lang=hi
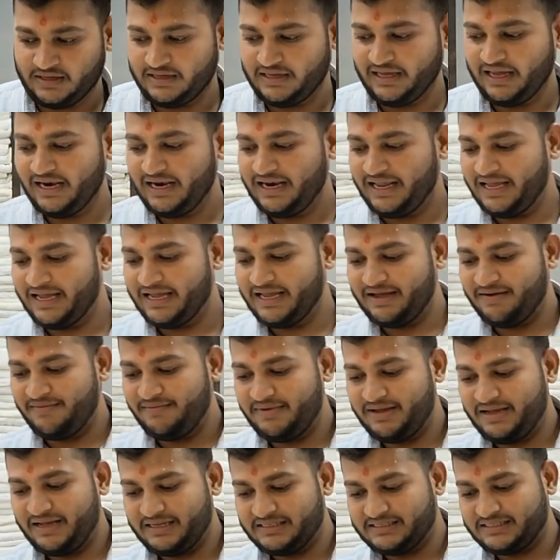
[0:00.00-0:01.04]
ये लहंगे
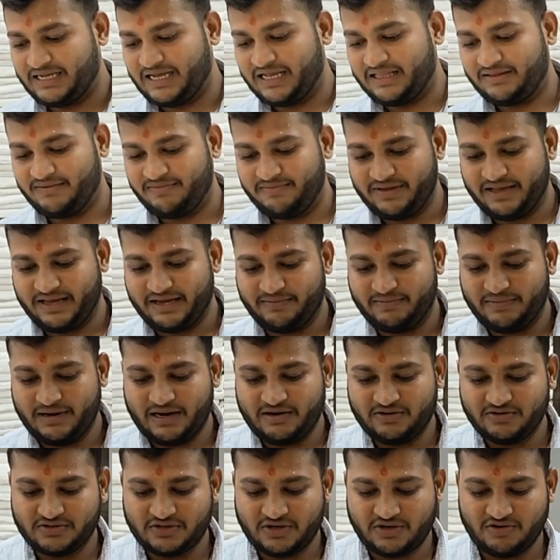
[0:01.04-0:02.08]
में साथ में एक
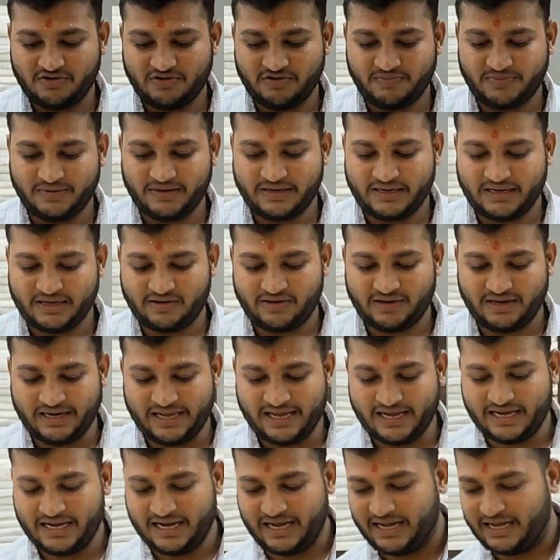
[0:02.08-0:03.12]
ब्लाउज और दुपट्टा और
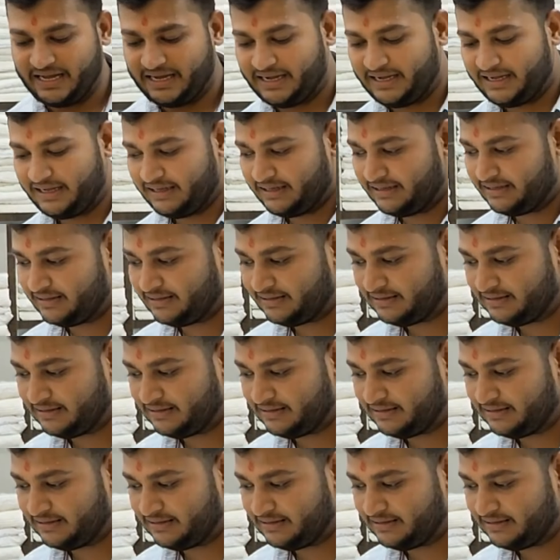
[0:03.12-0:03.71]
लहंगा आएगा